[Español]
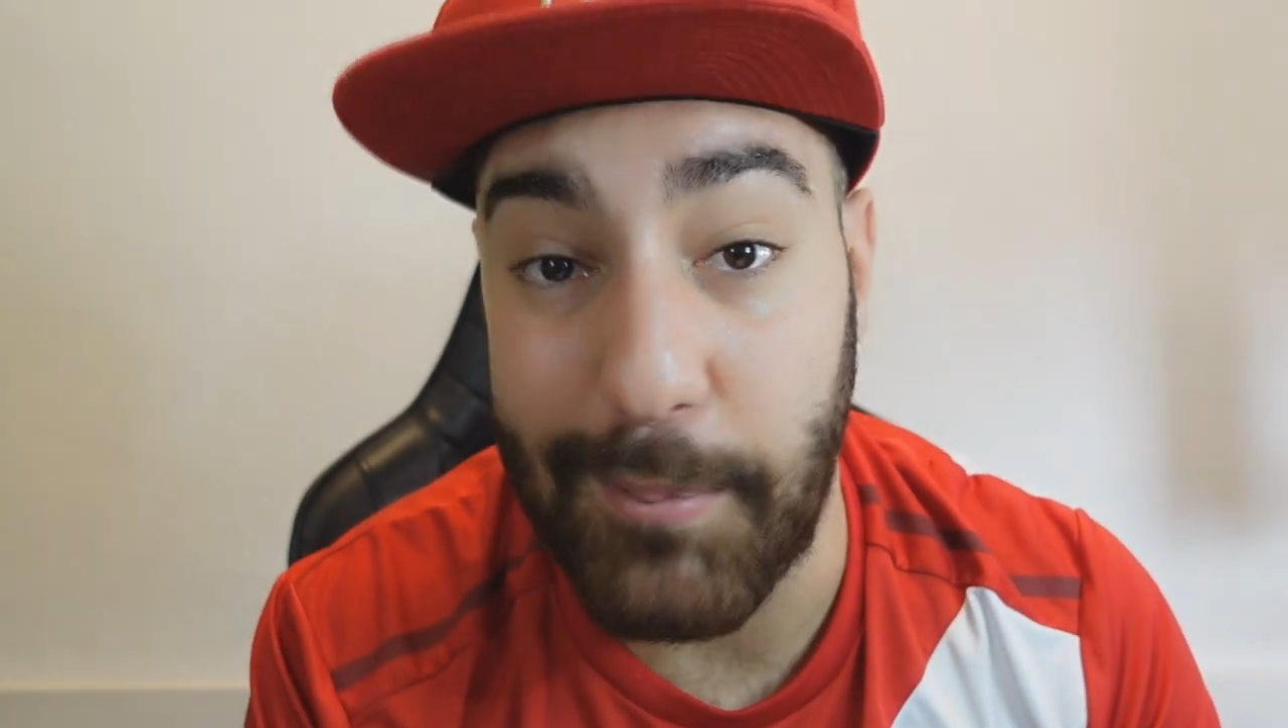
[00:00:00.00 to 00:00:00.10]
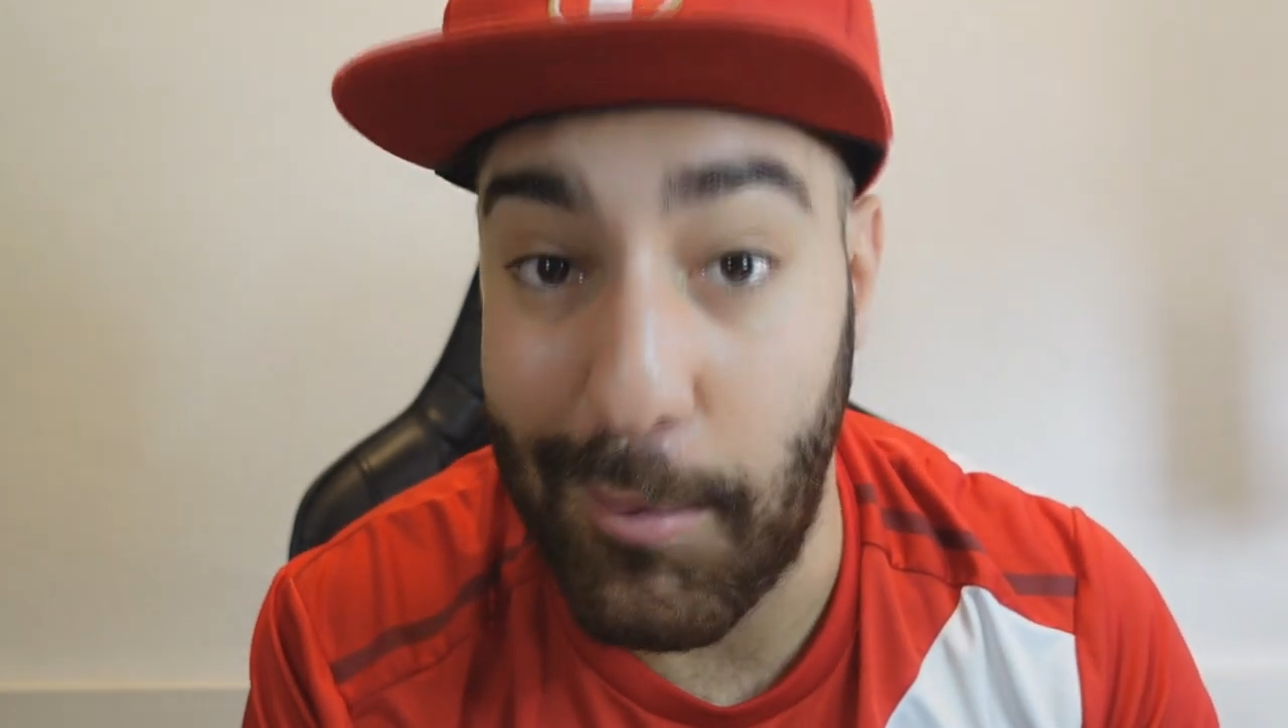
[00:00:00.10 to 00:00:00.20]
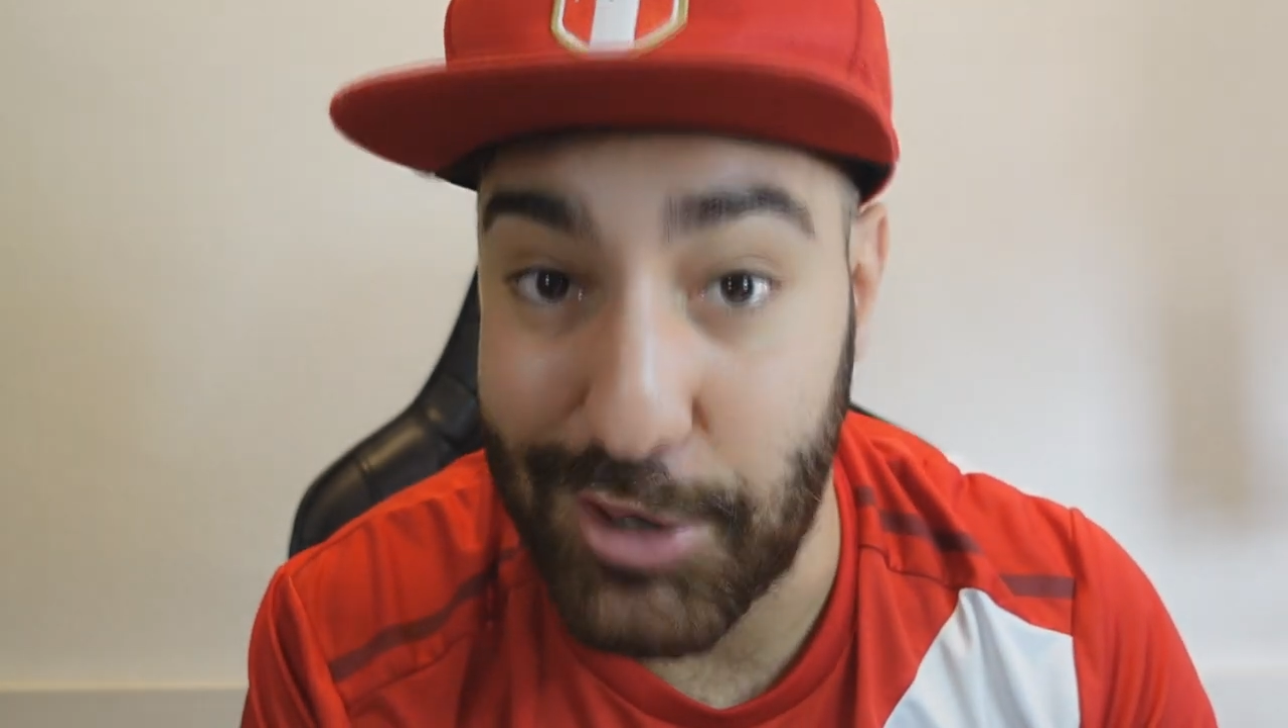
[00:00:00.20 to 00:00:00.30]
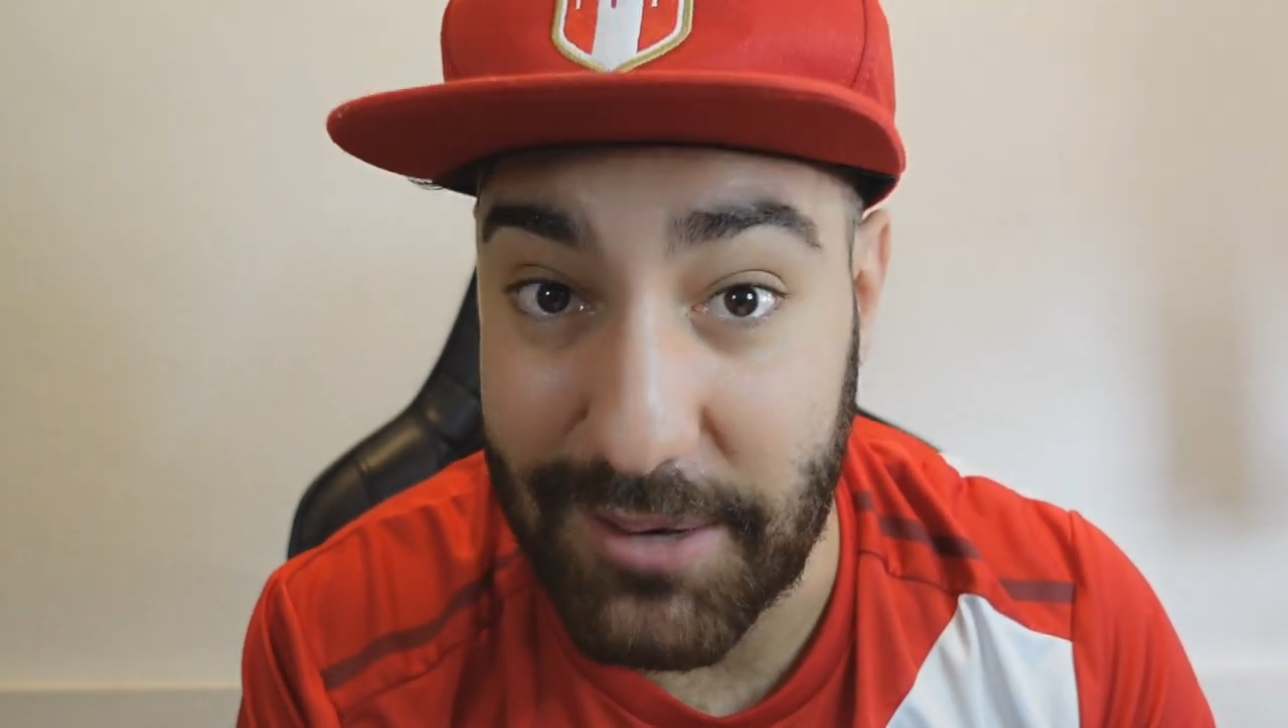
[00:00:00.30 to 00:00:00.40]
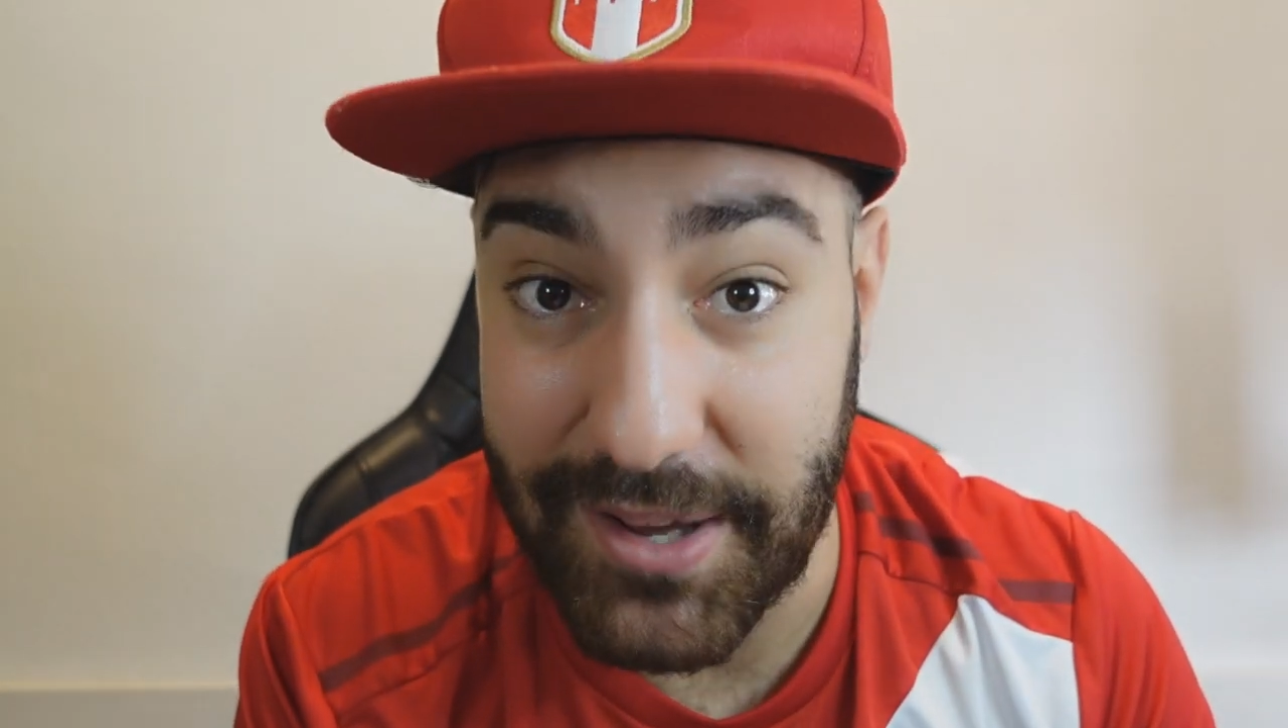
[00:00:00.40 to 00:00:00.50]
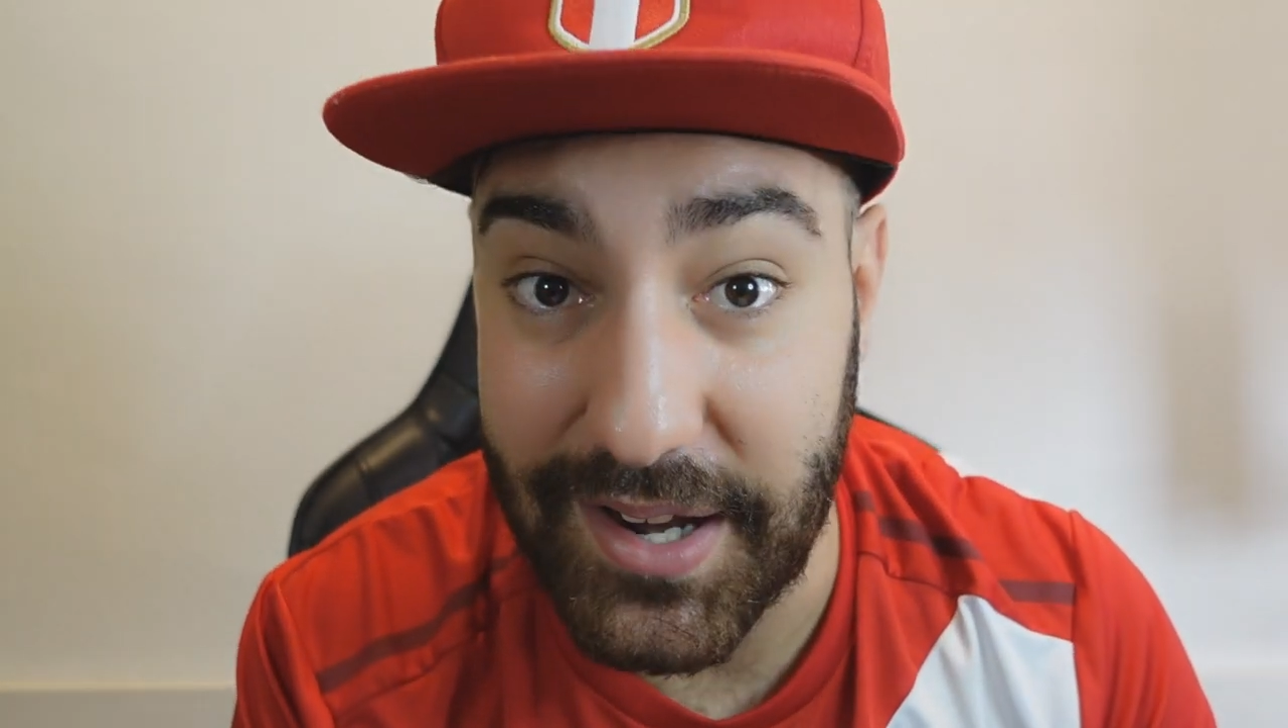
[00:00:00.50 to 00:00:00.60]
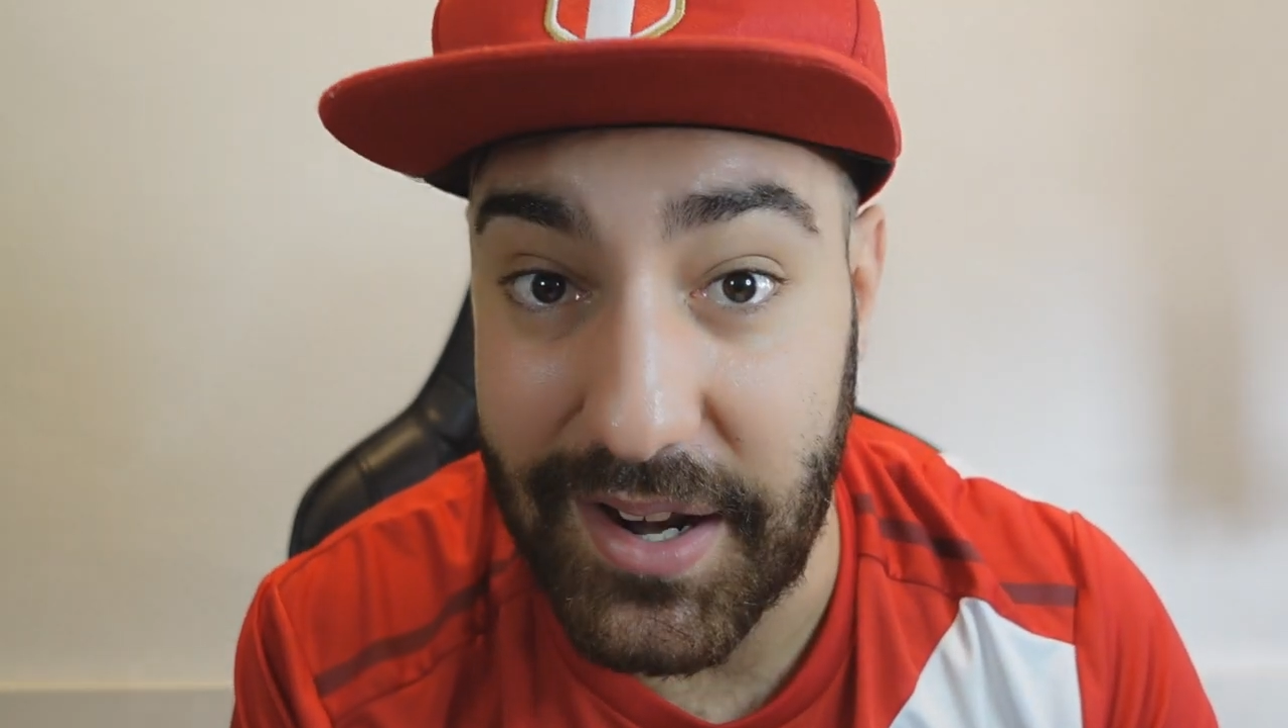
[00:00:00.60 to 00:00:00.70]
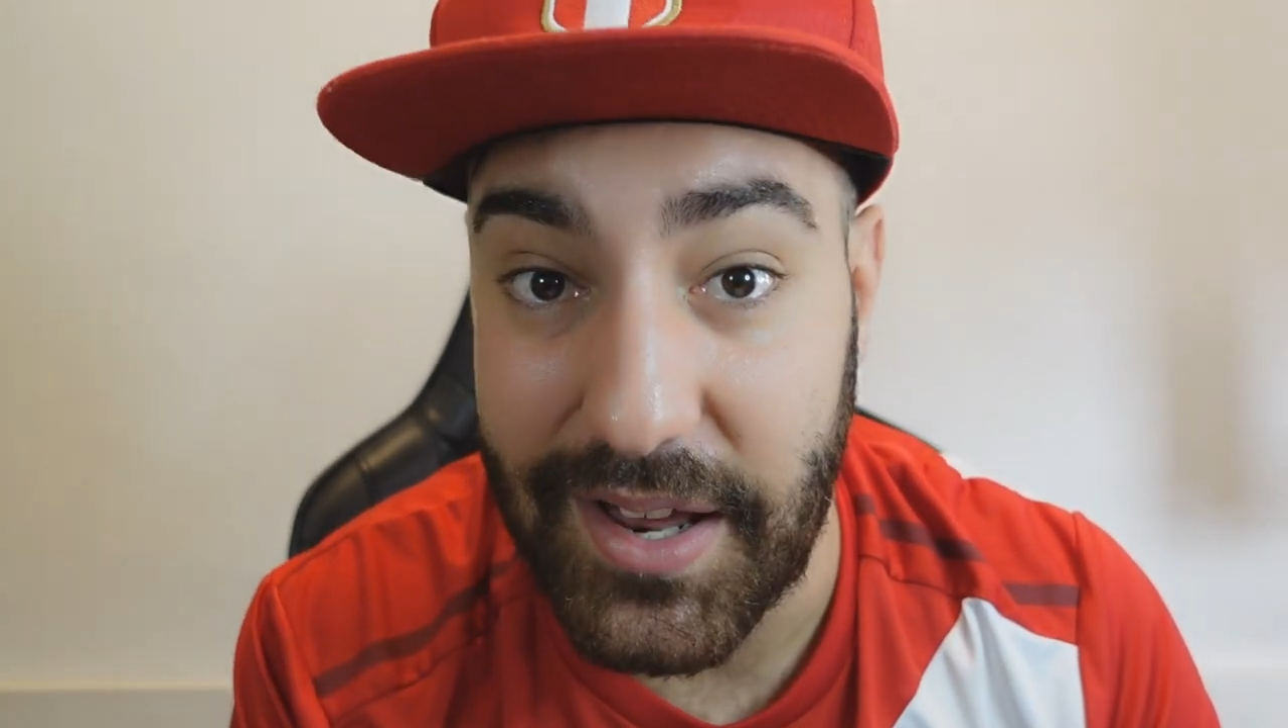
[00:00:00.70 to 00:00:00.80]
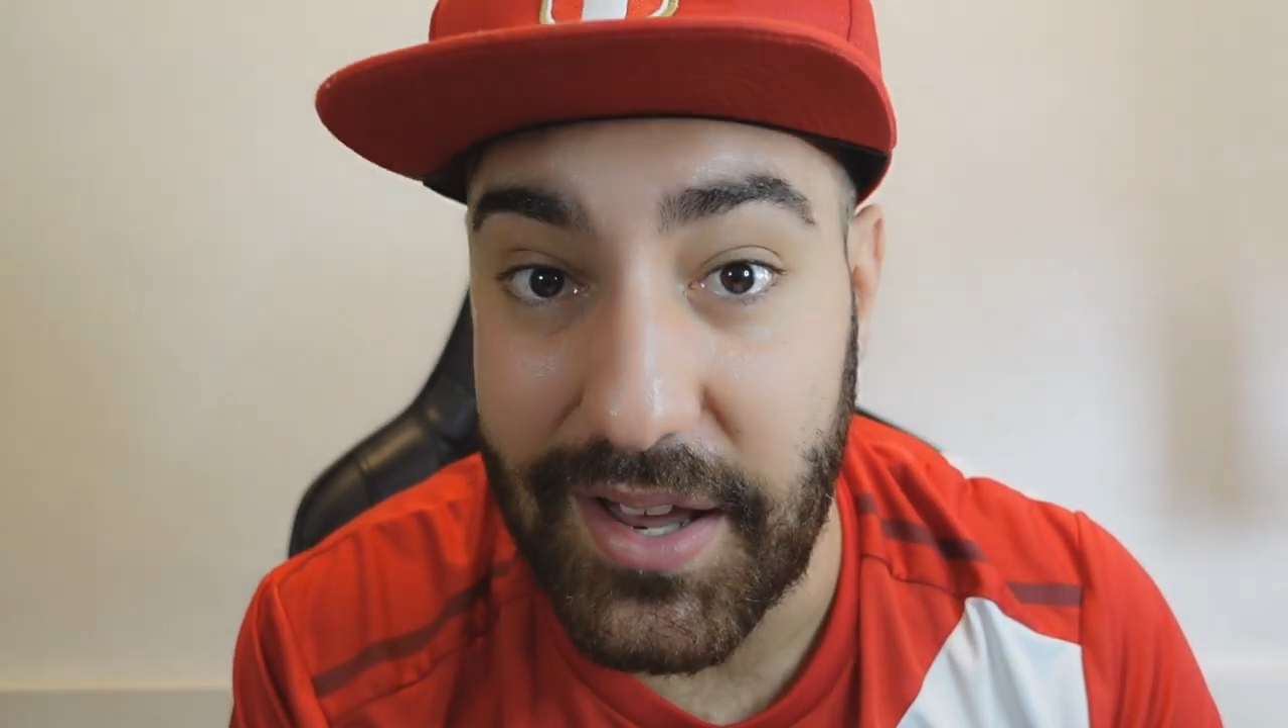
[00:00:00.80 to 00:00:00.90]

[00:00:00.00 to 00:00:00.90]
vamos a ver